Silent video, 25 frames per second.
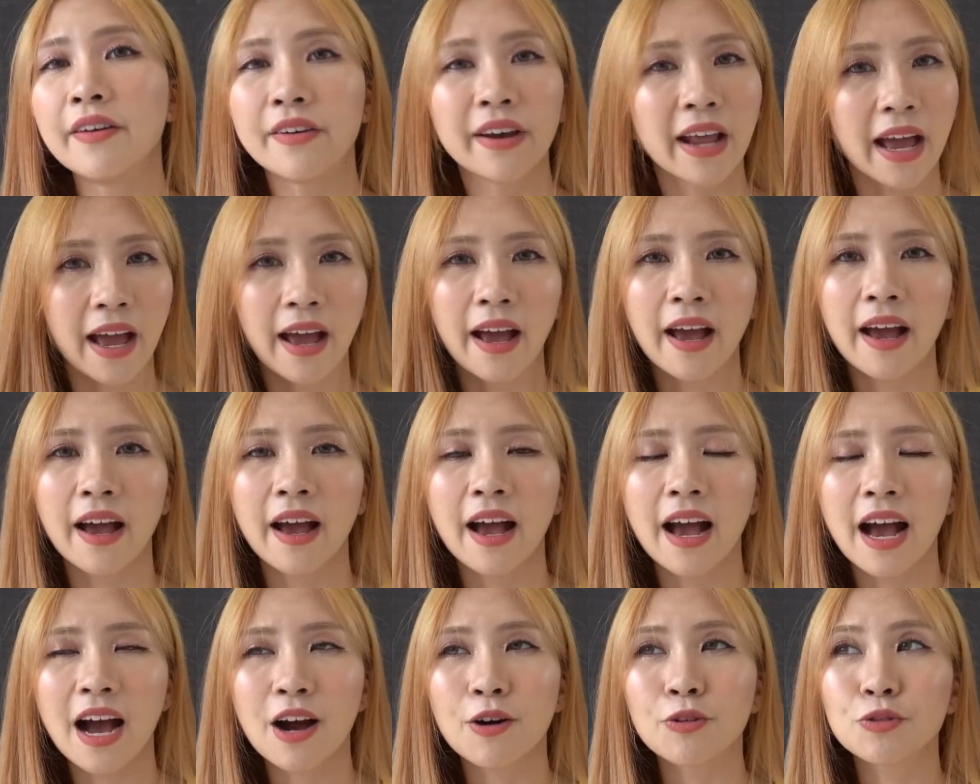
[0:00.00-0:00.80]
nah
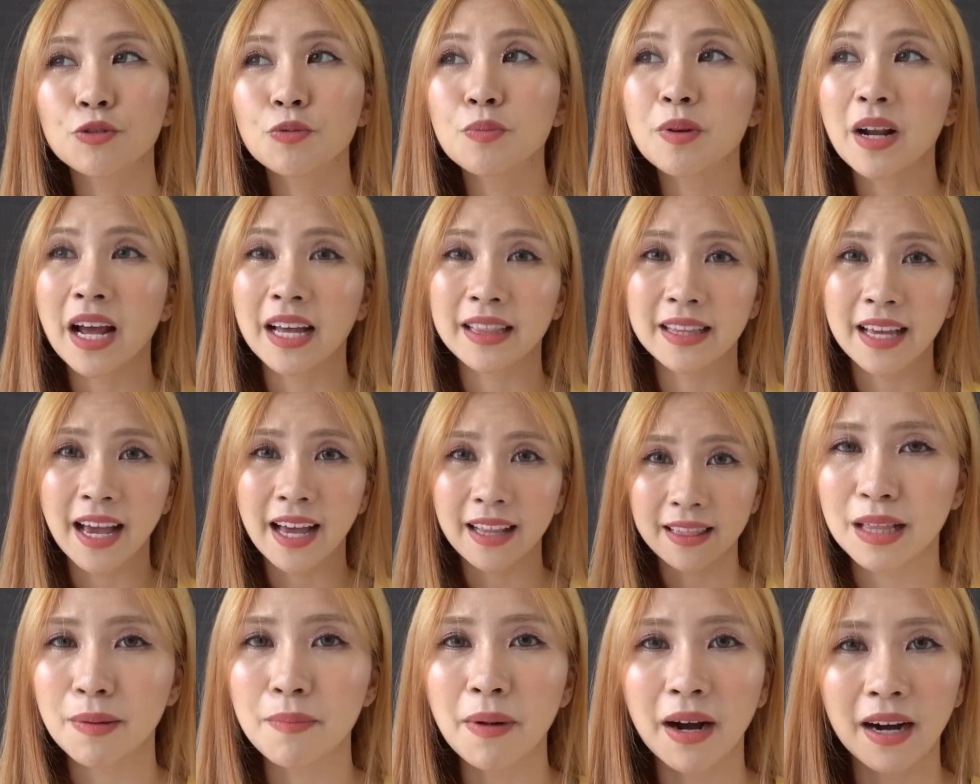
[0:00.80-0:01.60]
aku tuh
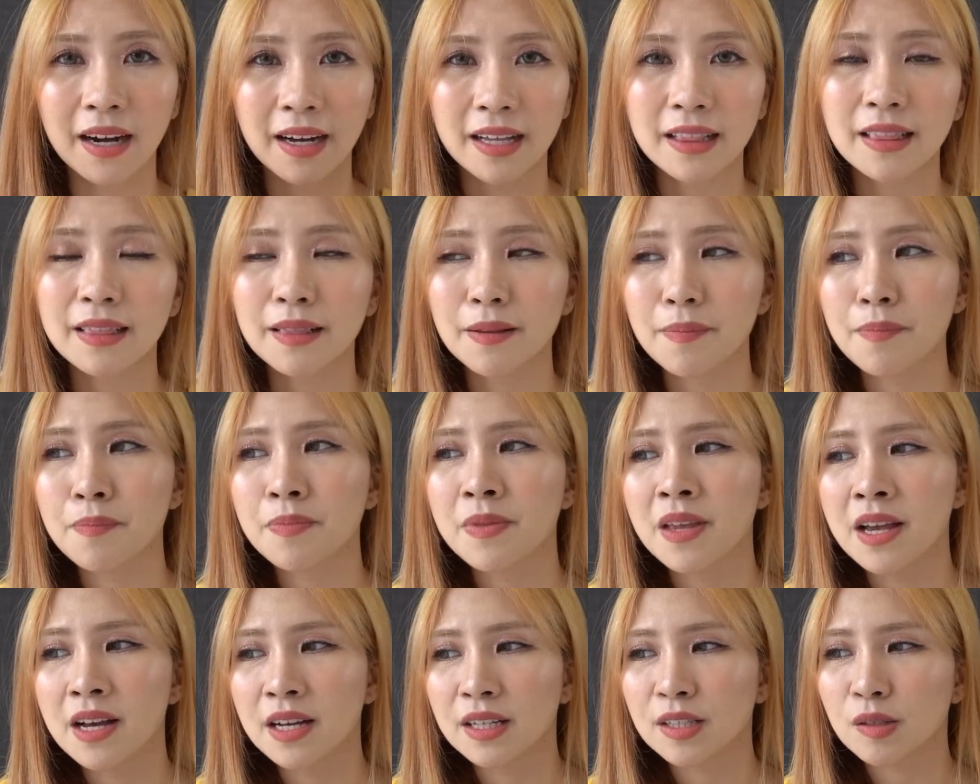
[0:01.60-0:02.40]
berhati-hati banget
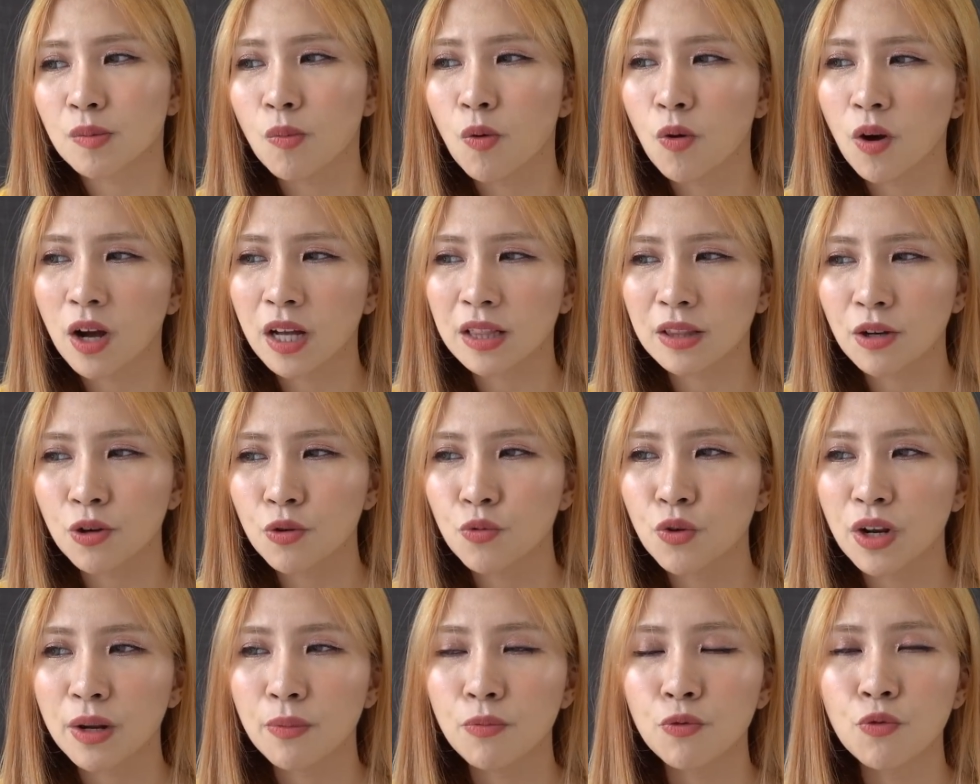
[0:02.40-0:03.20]
semoga
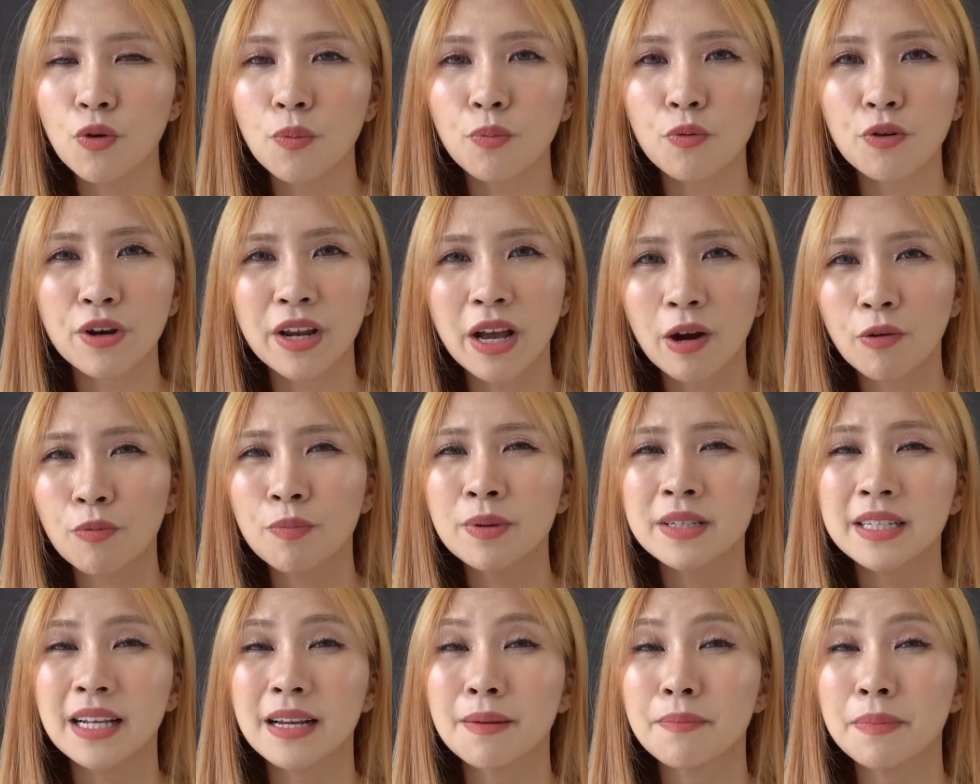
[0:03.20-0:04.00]
tahun 2020 ini aku
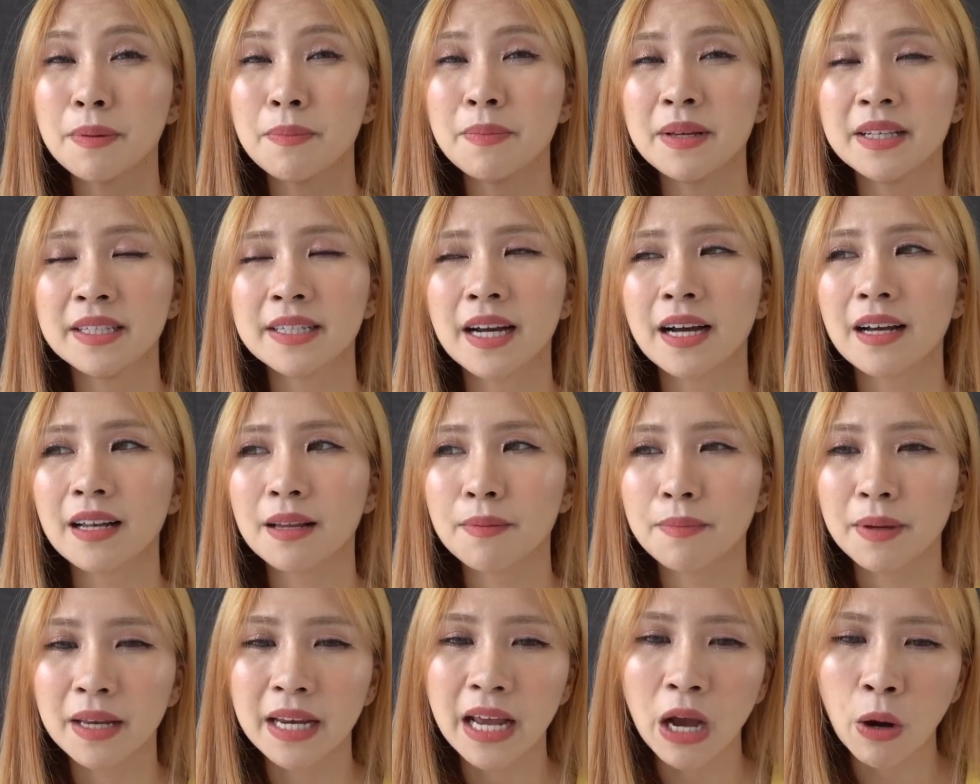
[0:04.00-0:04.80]
bisa lebih bijak
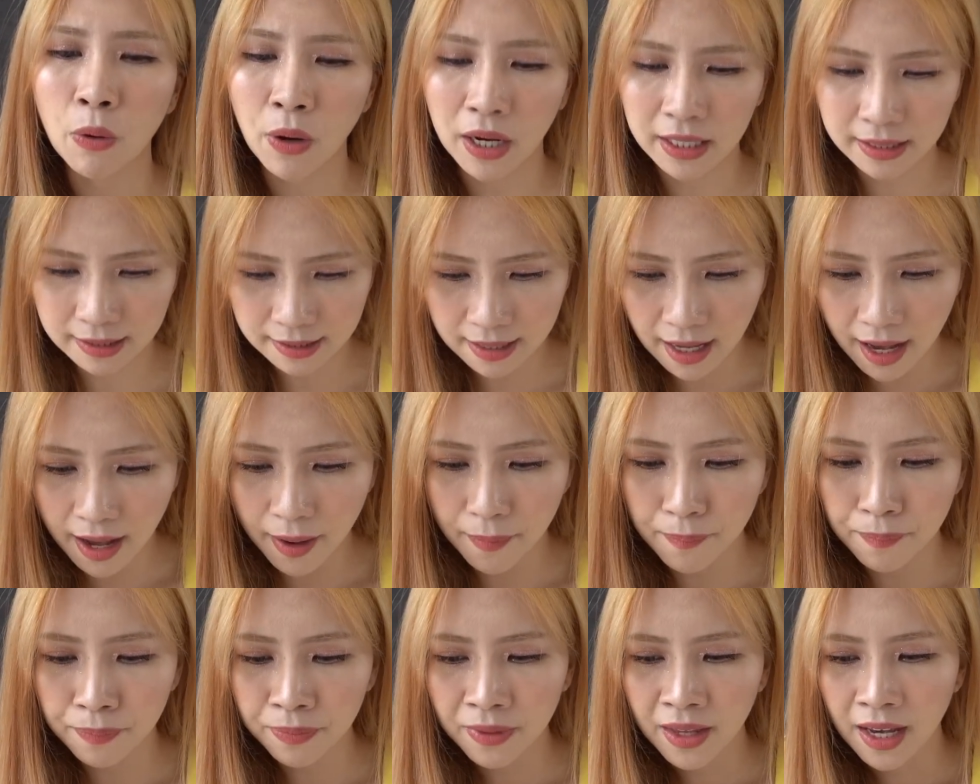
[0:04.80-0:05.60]
lebih
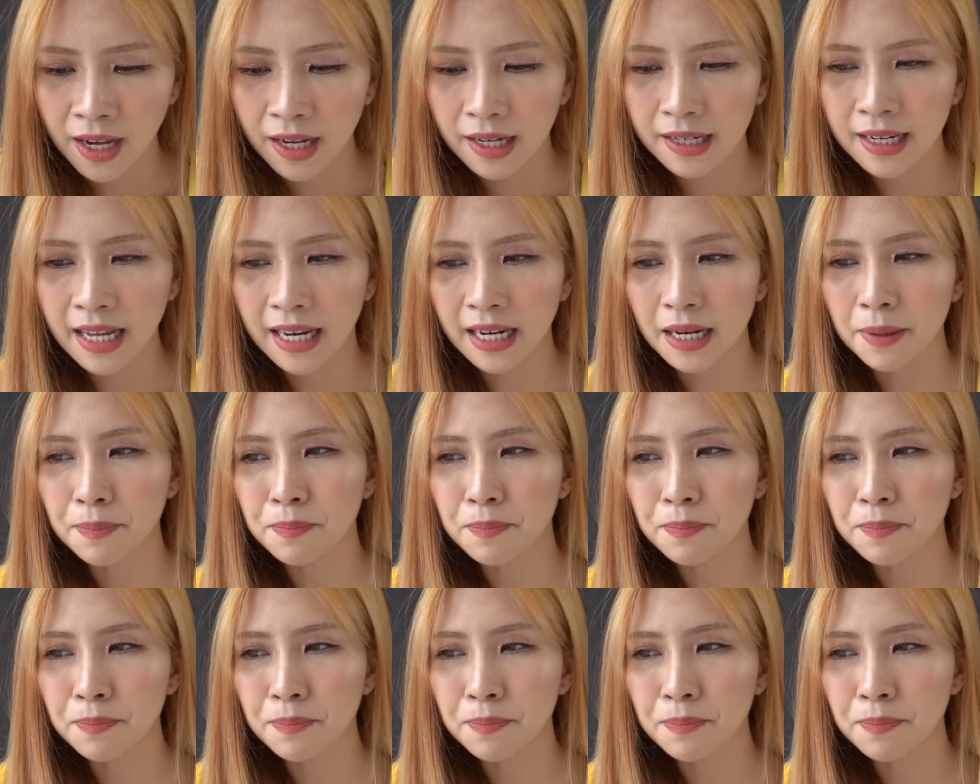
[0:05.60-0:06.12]
dewasa dan